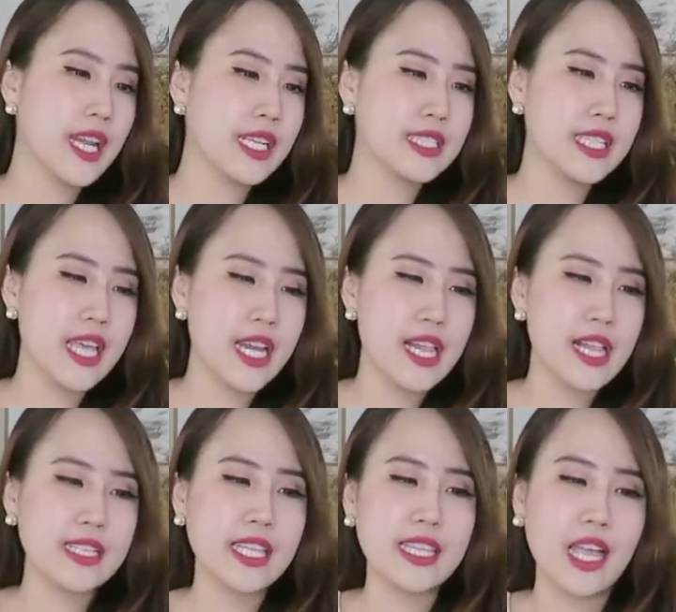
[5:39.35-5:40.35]
next ini
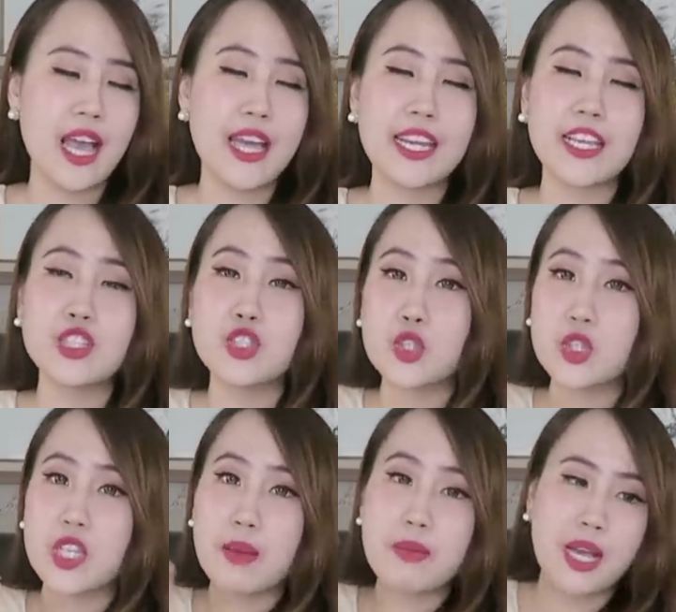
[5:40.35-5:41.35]
adalah tantangannya
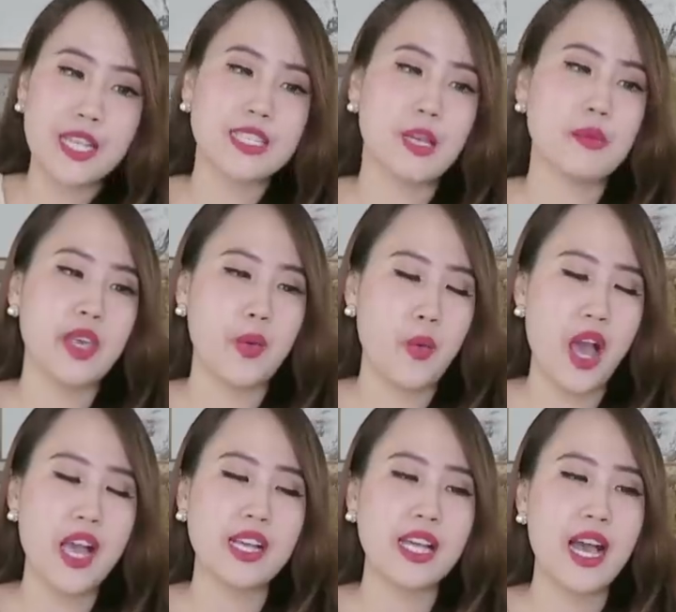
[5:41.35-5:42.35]
juga mengancam
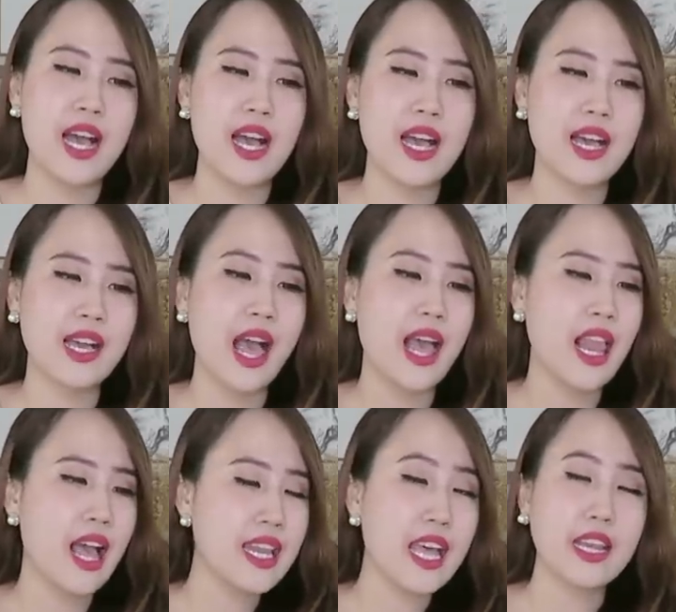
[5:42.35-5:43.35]
nyawa nggak
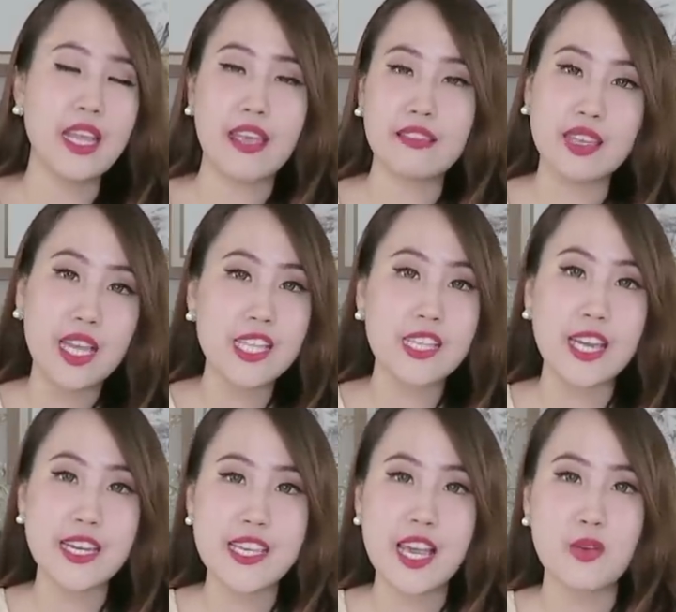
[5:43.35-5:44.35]
kalah dari yang
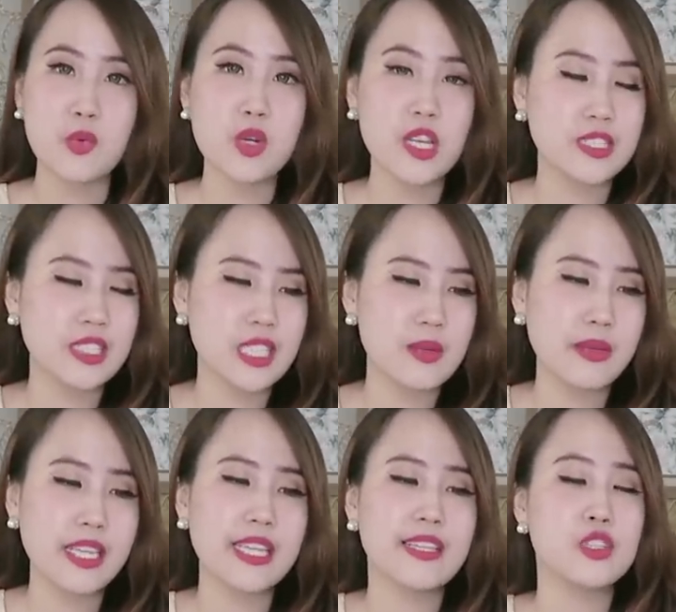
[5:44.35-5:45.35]
tadi-tadi yang udah
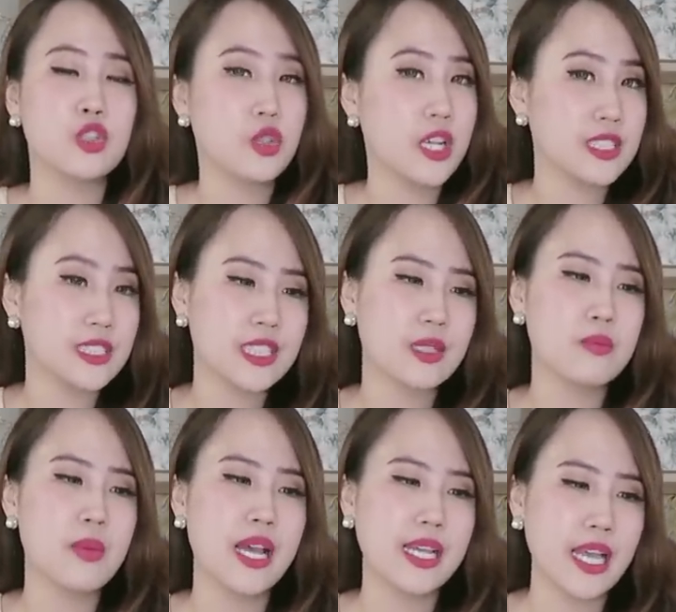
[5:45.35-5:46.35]
serem ini juga
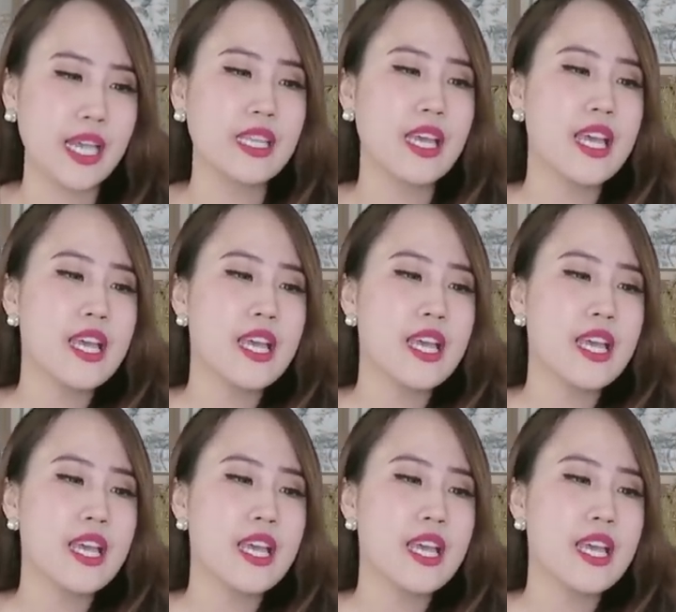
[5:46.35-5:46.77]
serem banget